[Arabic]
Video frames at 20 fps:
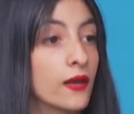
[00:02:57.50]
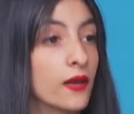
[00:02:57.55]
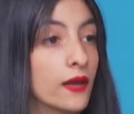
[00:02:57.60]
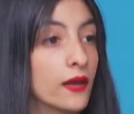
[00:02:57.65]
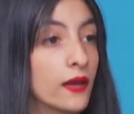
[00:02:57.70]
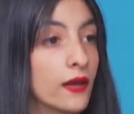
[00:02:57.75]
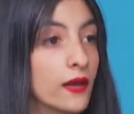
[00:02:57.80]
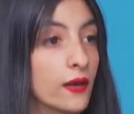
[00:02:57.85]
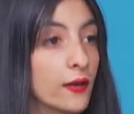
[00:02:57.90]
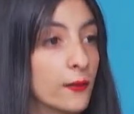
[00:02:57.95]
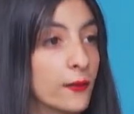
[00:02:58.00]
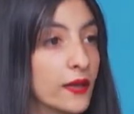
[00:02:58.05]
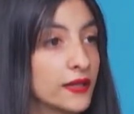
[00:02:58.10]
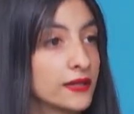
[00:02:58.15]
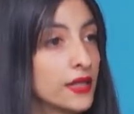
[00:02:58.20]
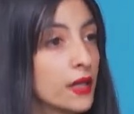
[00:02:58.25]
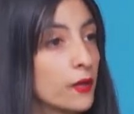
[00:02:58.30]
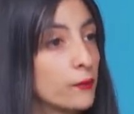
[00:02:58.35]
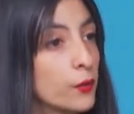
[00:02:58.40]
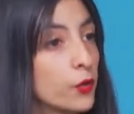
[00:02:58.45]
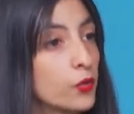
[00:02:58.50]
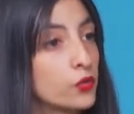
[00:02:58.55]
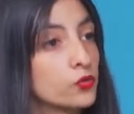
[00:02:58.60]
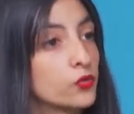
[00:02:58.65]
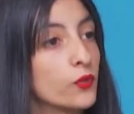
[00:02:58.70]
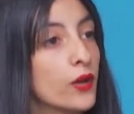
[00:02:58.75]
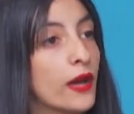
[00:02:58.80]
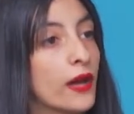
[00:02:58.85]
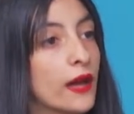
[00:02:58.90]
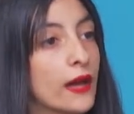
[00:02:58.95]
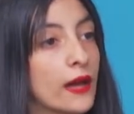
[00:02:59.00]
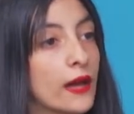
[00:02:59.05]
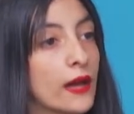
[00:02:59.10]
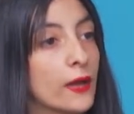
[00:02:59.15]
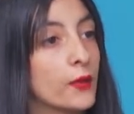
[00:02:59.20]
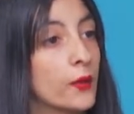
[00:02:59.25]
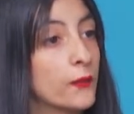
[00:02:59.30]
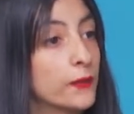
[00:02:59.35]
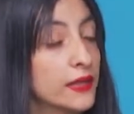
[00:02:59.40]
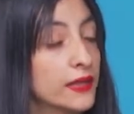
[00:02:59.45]
آه، بعدها بخطوة آه،
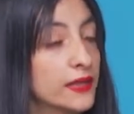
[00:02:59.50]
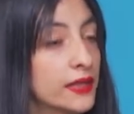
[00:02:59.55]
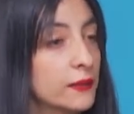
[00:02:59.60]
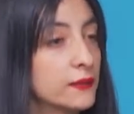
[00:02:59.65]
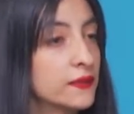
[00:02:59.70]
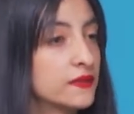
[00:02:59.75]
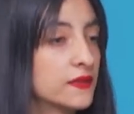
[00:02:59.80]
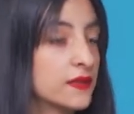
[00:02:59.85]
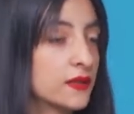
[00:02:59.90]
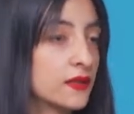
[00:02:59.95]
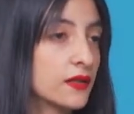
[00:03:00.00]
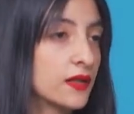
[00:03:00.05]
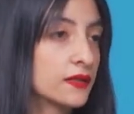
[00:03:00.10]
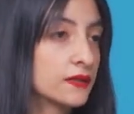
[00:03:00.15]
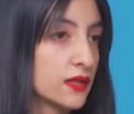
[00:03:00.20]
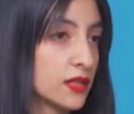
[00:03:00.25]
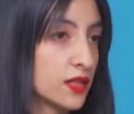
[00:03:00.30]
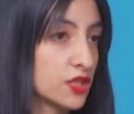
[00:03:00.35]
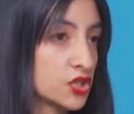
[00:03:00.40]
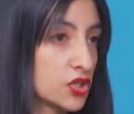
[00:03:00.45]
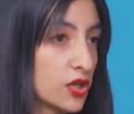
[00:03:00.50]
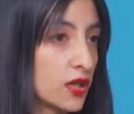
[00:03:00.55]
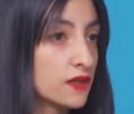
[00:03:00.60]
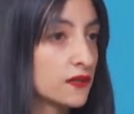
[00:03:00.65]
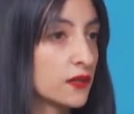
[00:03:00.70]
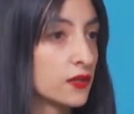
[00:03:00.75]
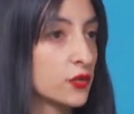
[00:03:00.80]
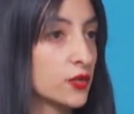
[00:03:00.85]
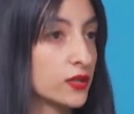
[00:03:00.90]
أمامية بنصير نعطي للشخص أنه